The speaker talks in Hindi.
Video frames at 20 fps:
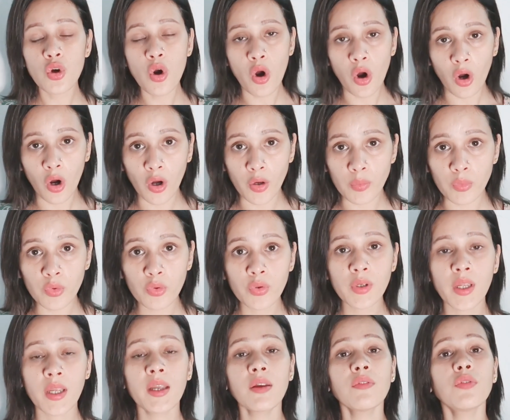जो
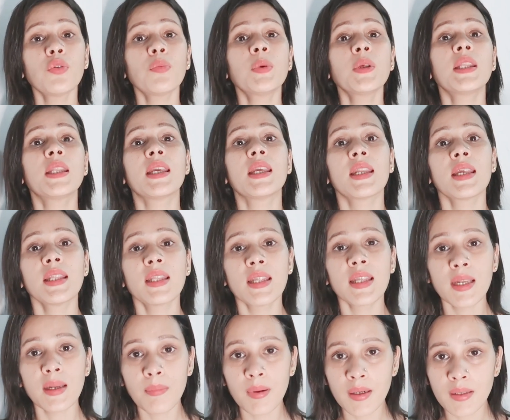हार्मोन है वो भी धीरे
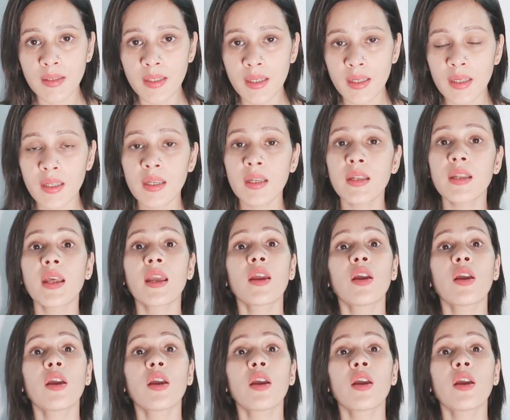धीरे बढ़ते हैं